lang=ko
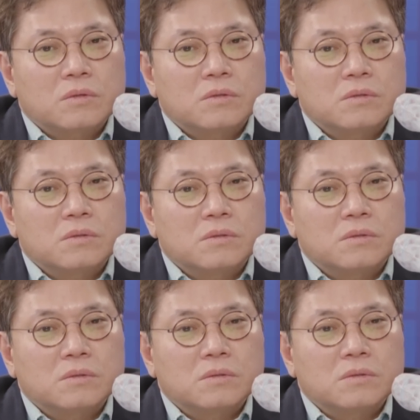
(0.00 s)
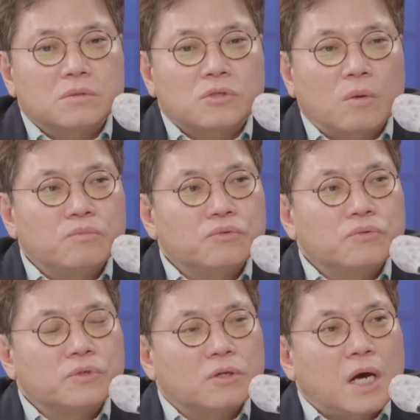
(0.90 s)
그
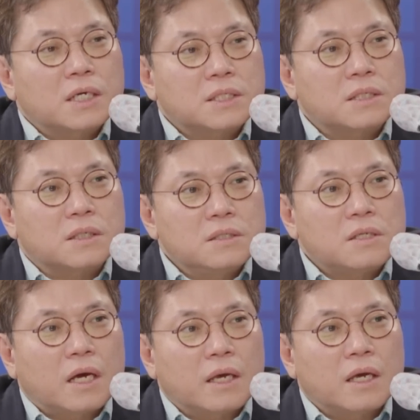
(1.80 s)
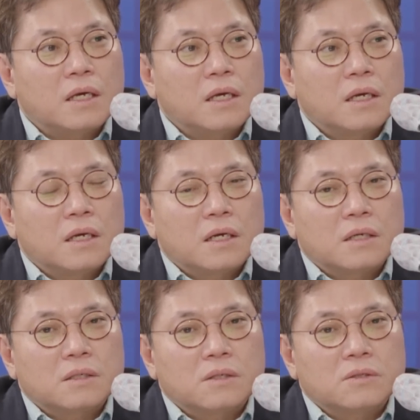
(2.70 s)
정부 여당 측 인사의
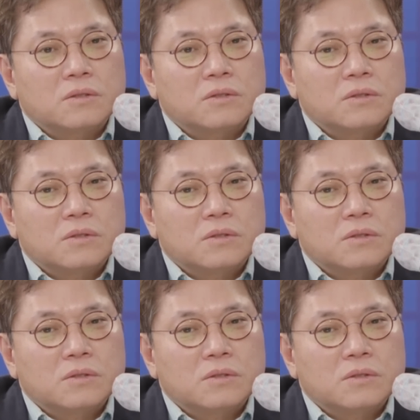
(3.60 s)
그런